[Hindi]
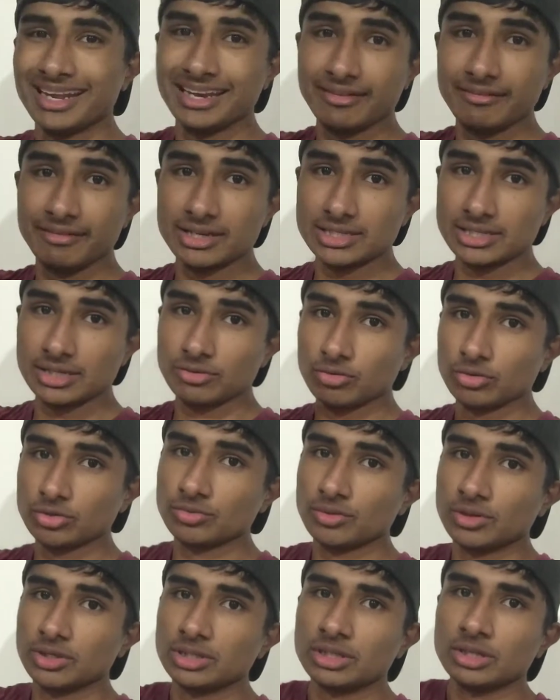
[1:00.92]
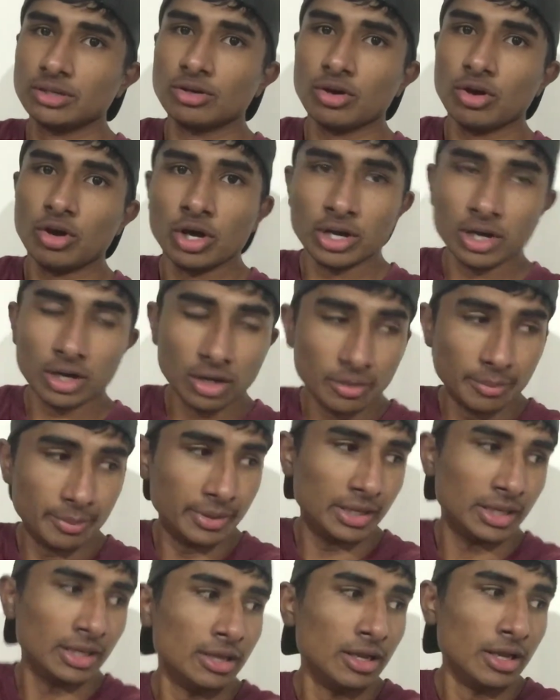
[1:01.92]
बट वेज इट वॉज वर्थ इट और
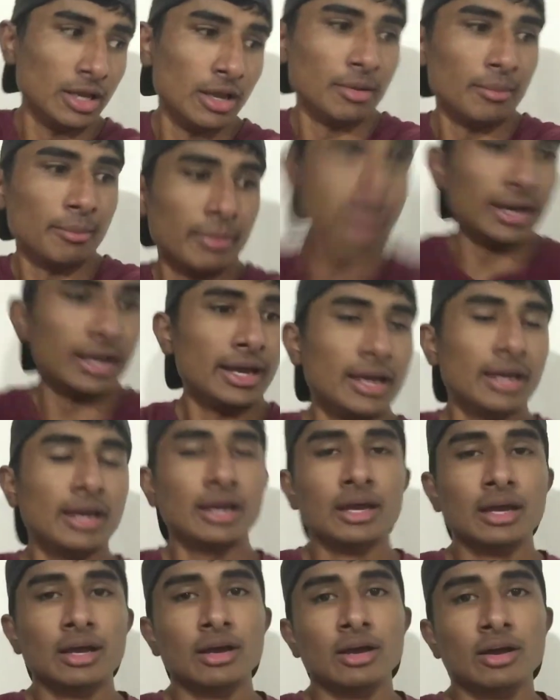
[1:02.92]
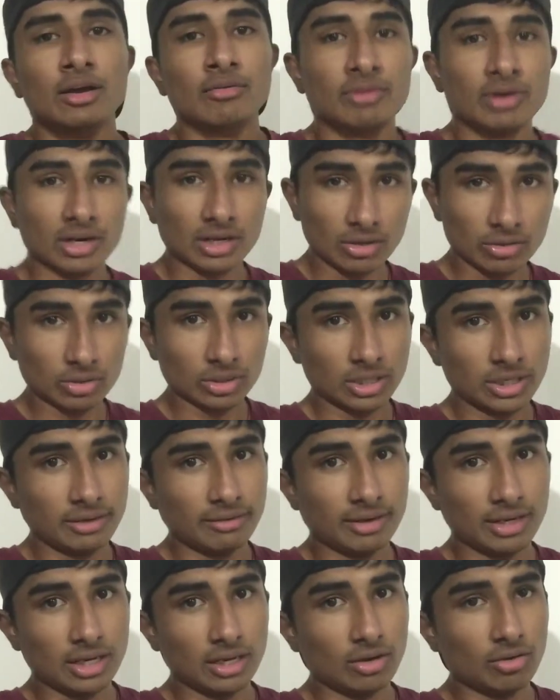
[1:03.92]
अभी मैं वर्कआउट करने
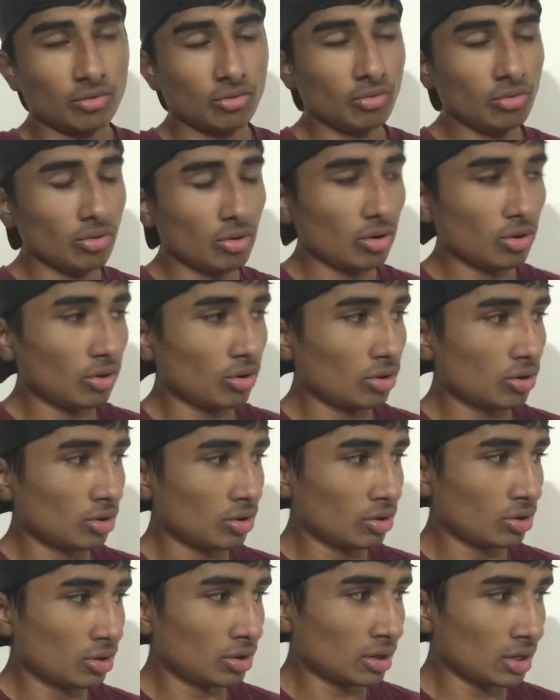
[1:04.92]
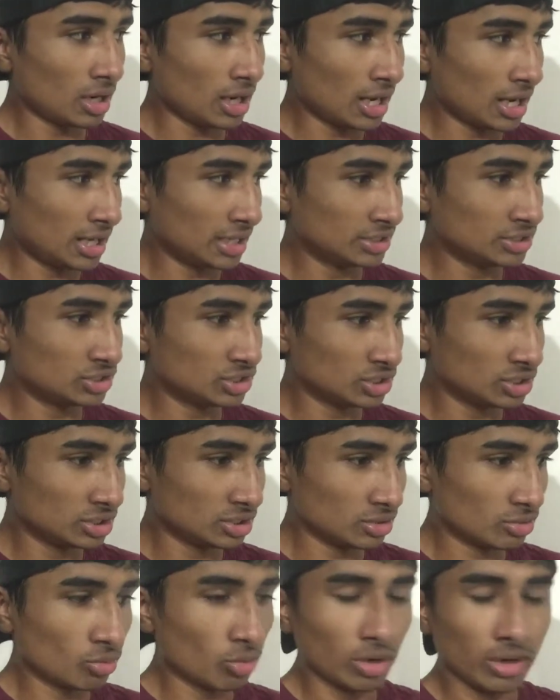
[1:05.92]
वाला हूँ और आज
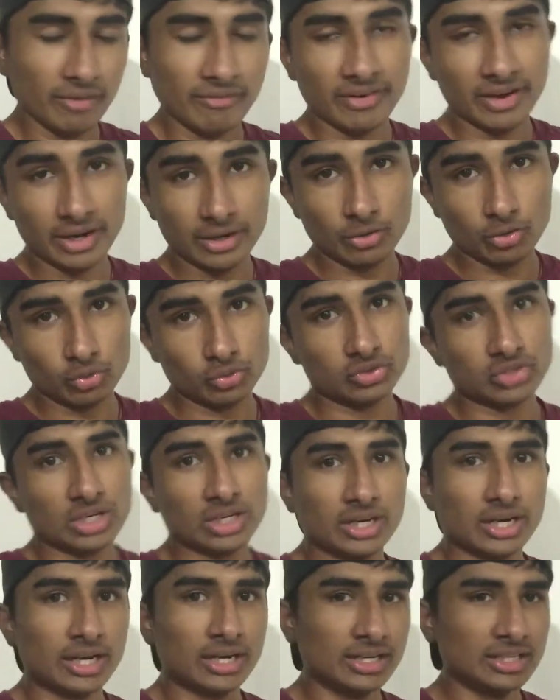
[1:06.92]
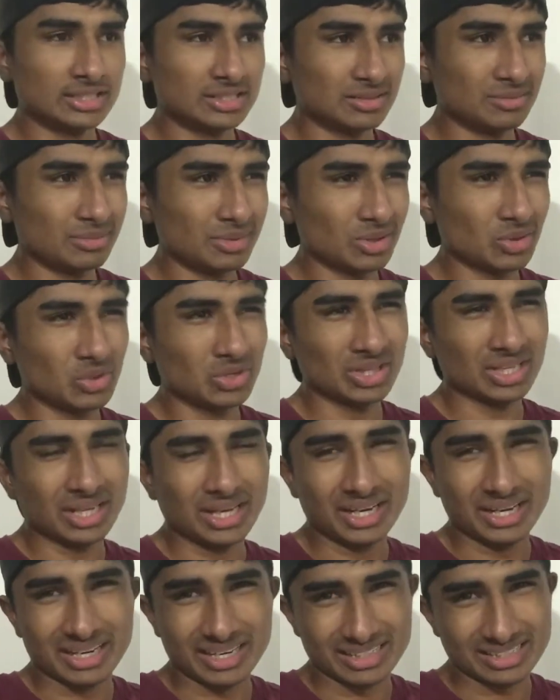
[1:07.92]
क्वालिफायर टू चल रहा है नीचे मेरे को इतना
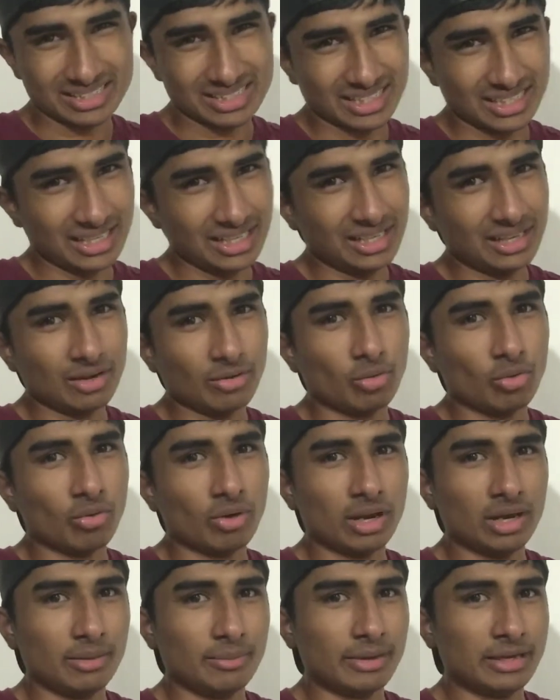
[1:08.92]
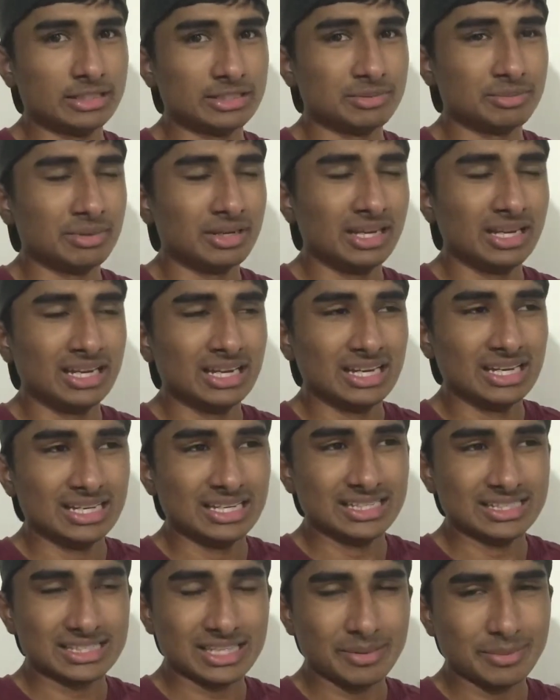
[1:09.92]
इंटरेस्ट नहीं है वो वाली मैच में
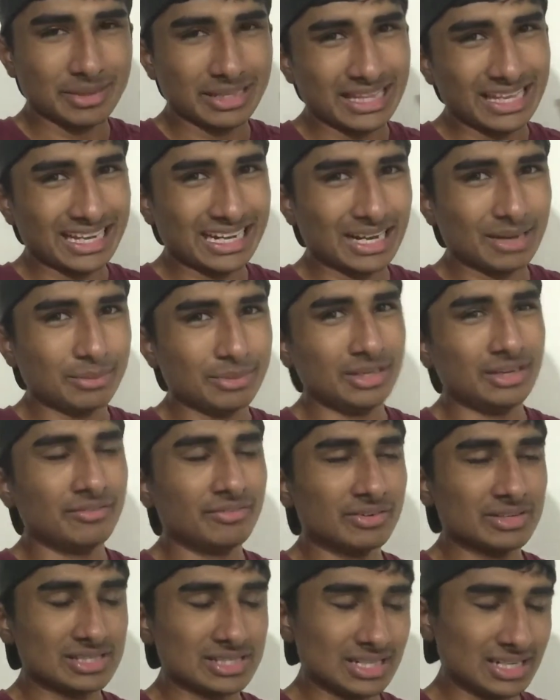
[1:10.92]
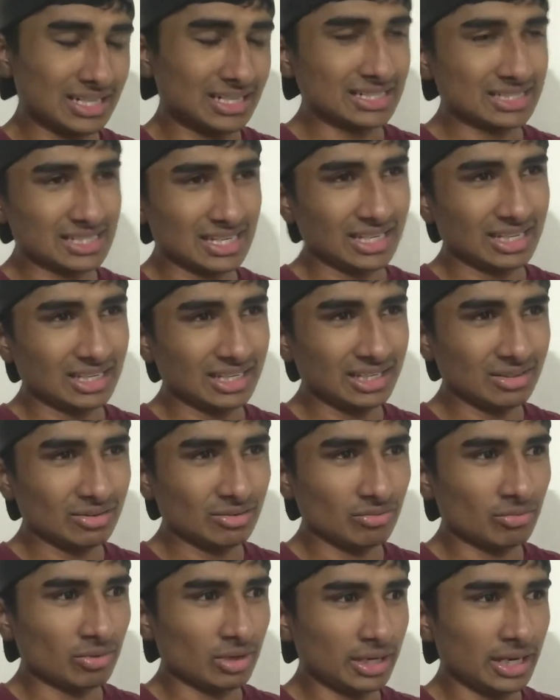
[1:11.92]
इसलिए मैं देखा भी नहीं फर्स्ट इनिंग्स देखी
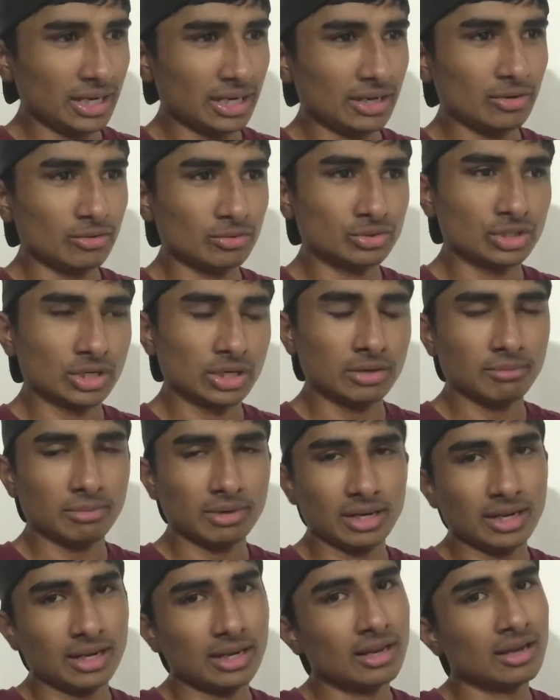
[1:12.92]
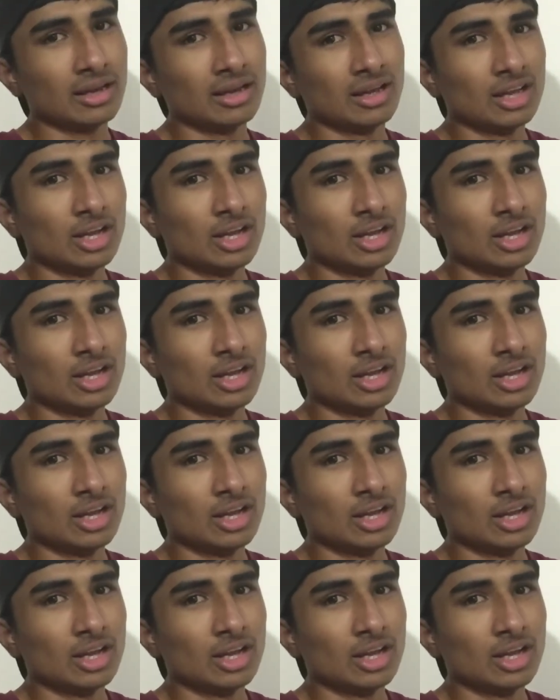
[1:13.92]
180 कुछ रन बने हैं